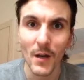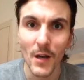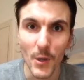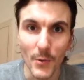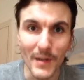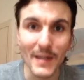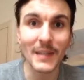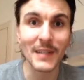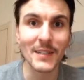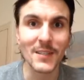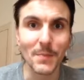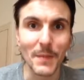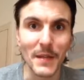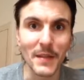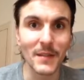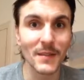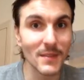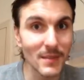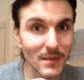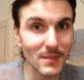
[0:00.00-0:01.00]
who are English
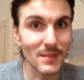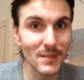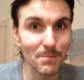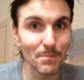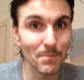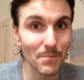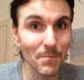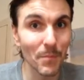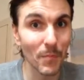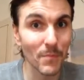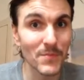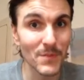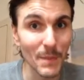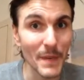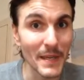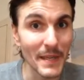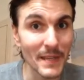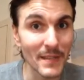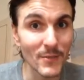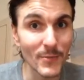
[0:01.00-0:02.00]
speakers
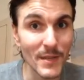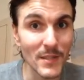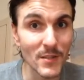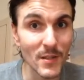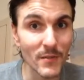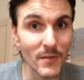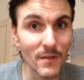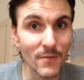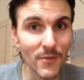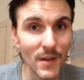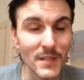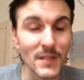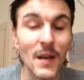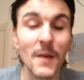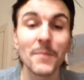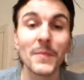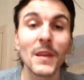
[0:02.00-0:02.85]
speaking to each other in French.